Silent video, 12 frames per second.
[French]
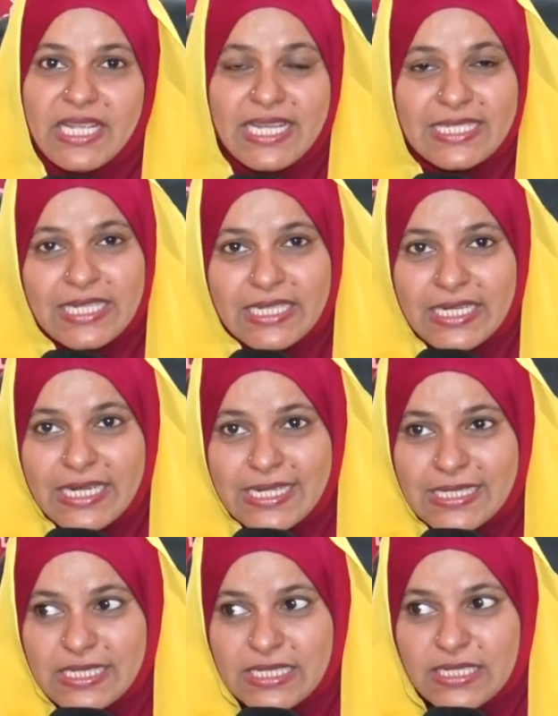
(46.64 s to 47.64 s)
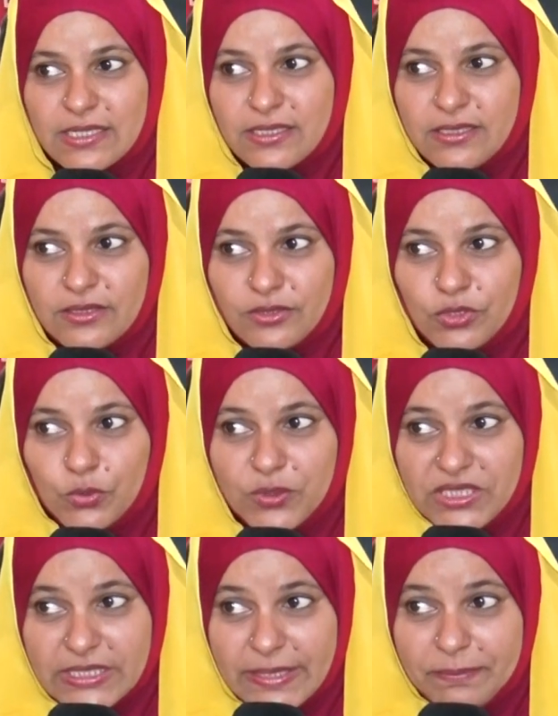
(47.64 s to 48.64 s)
et 4 classes de
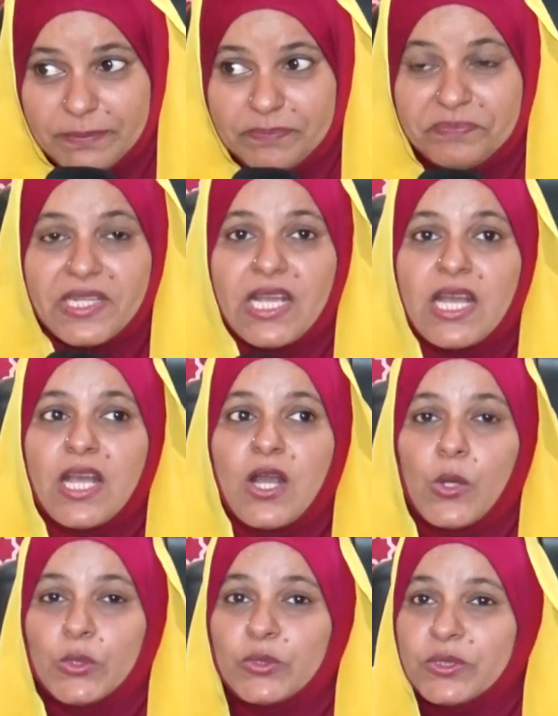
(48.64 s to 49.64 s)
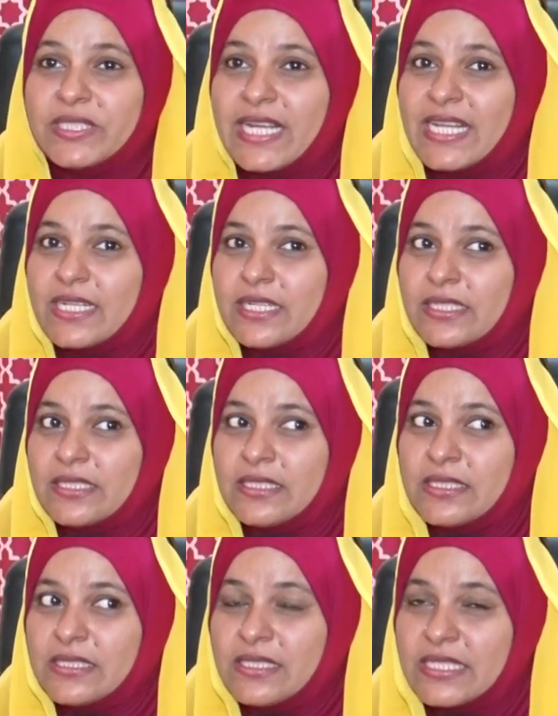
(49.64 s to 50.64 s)
8e. Au total,
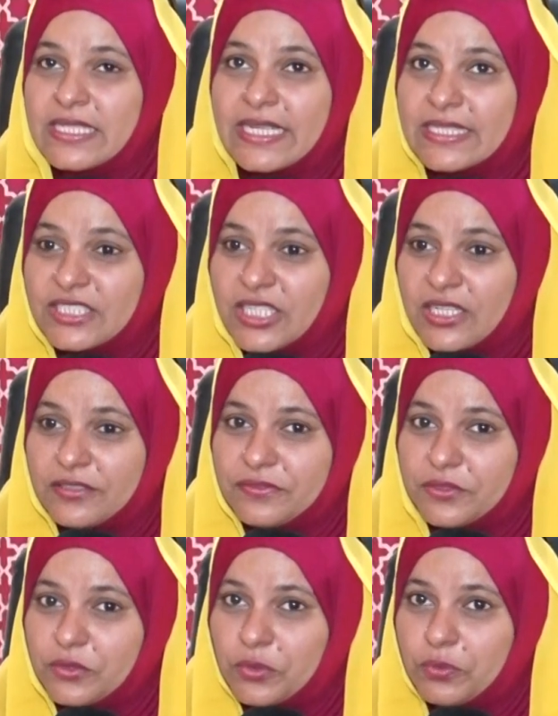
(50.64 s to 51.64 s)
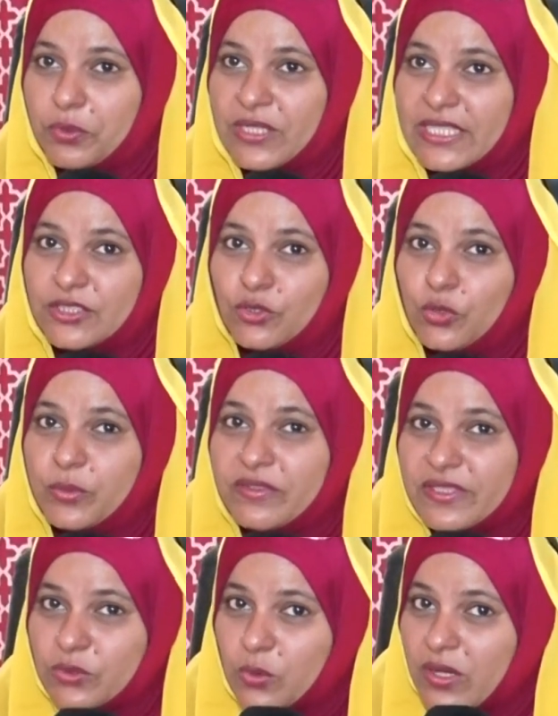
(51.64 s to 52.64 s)
euh, cette année, Charles Foucault, pour l'année
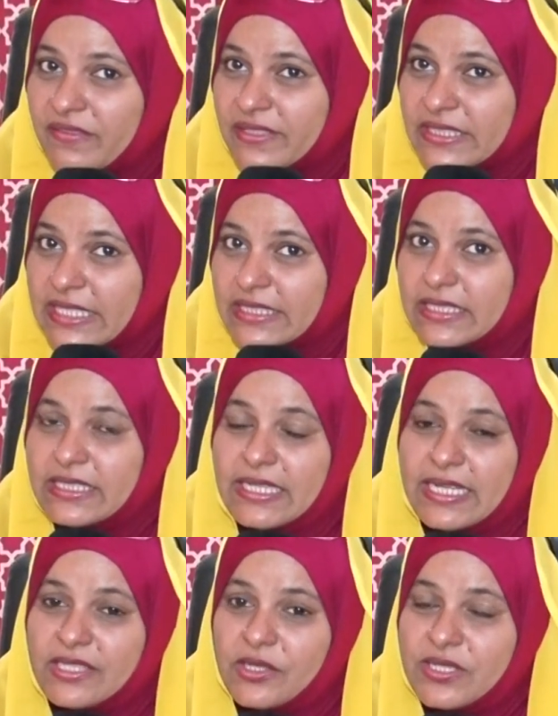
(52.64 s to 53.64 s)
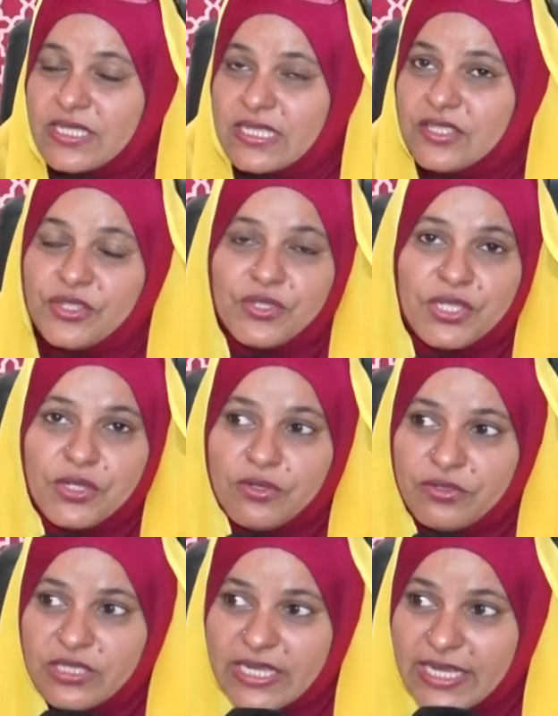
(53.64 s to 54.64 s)
2023-24, il accueille
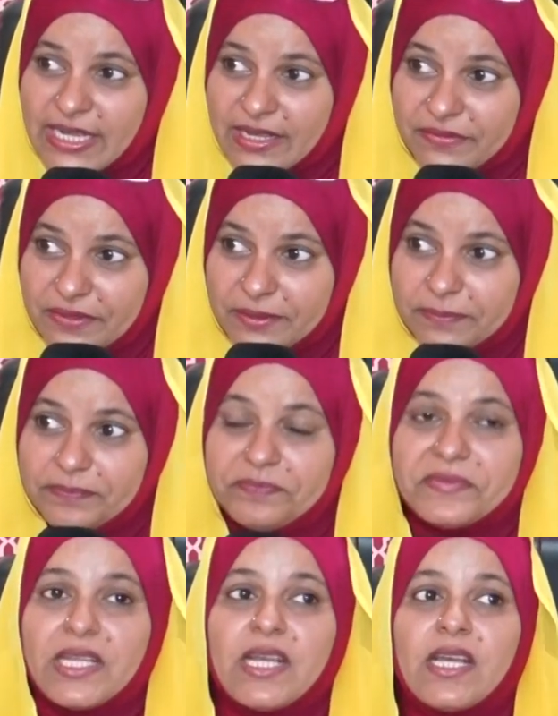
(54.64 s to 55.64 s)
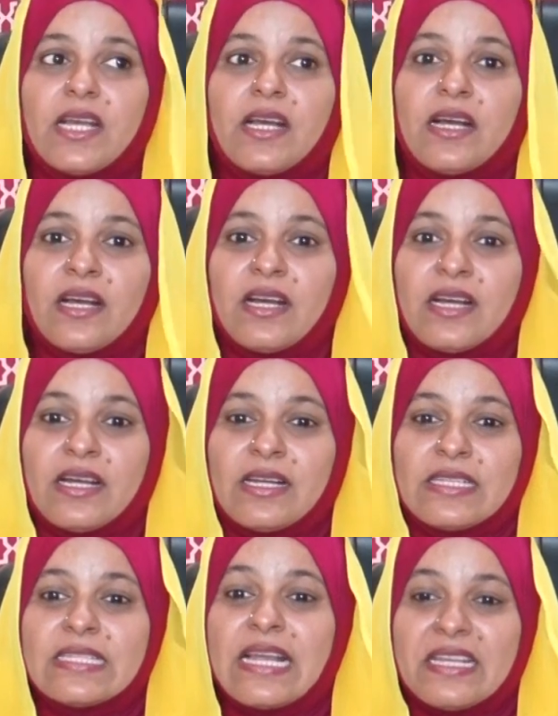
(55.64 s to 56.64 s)
750 élèves.
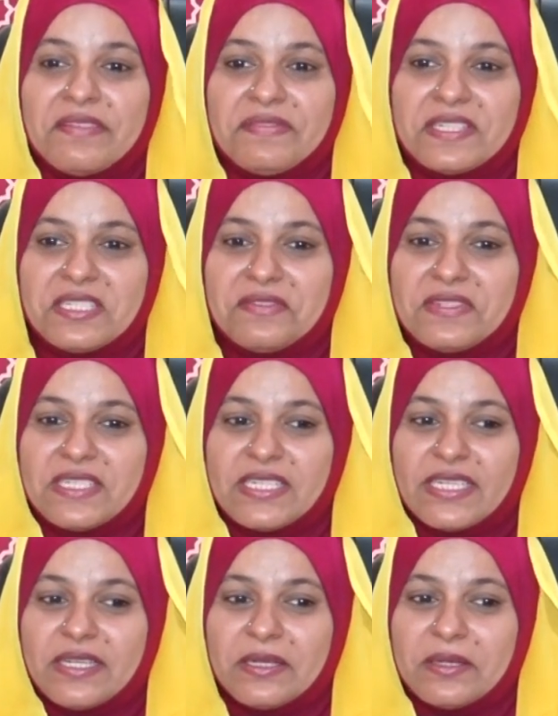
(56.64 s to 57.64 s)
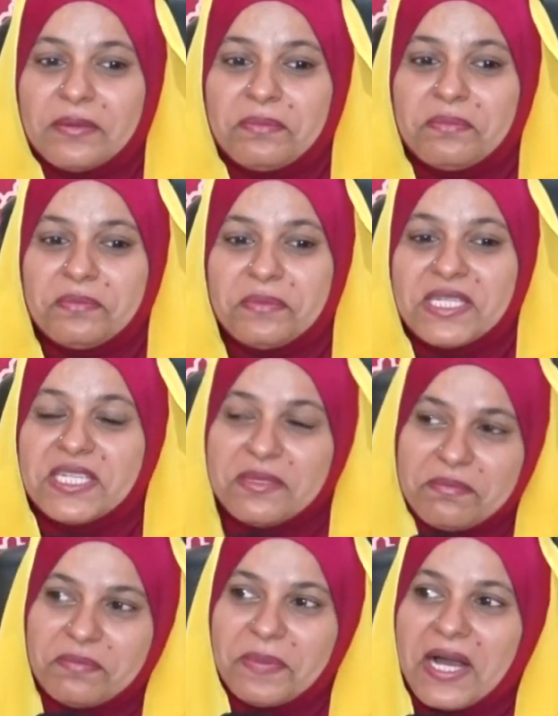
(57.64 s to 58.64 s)
Euh, c'est un effectif qui est
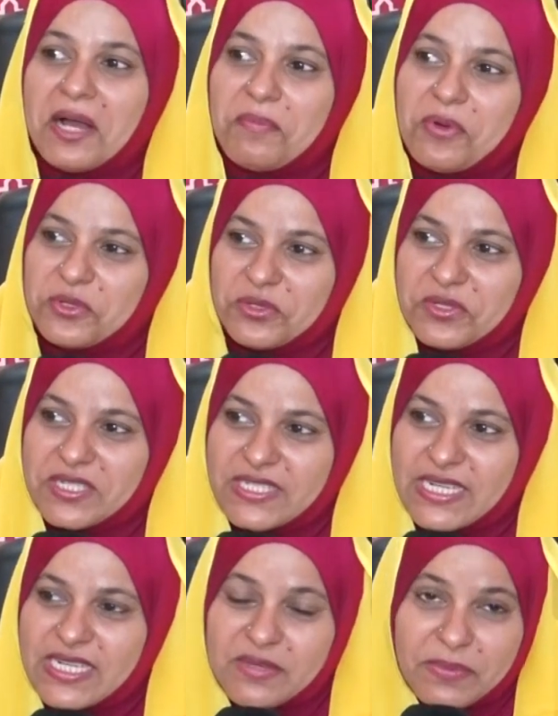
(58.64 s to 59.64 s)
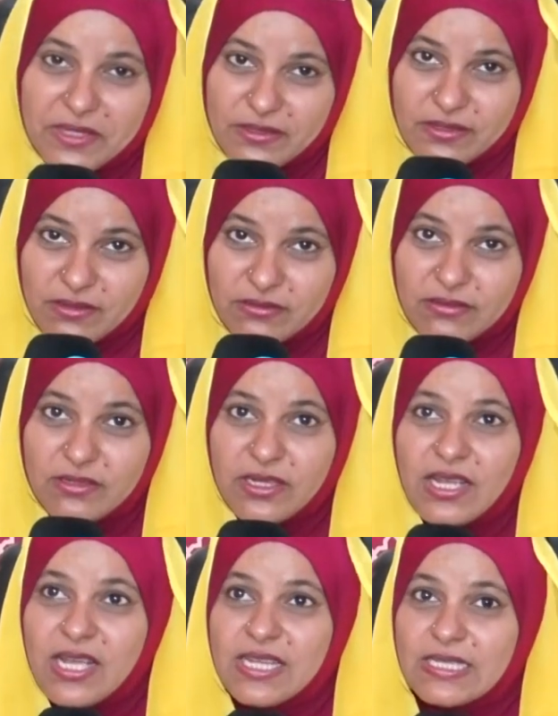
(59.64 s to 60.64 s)
minime par rapport aux autres années précédentes.
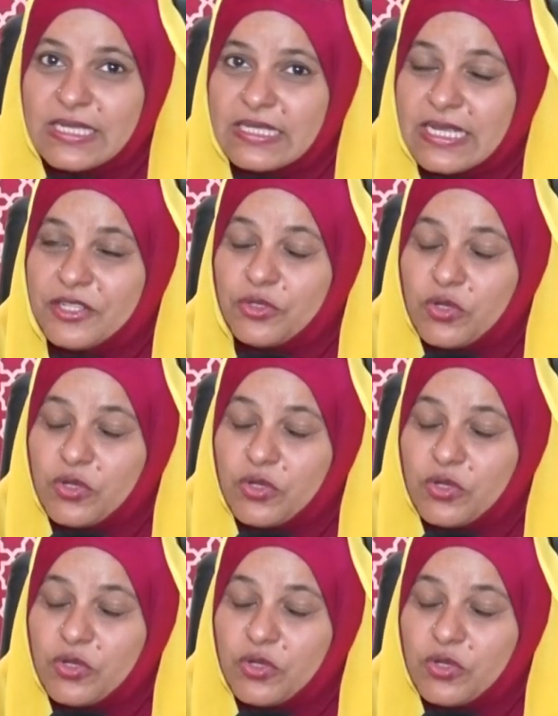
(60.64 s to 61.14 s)
Cette année,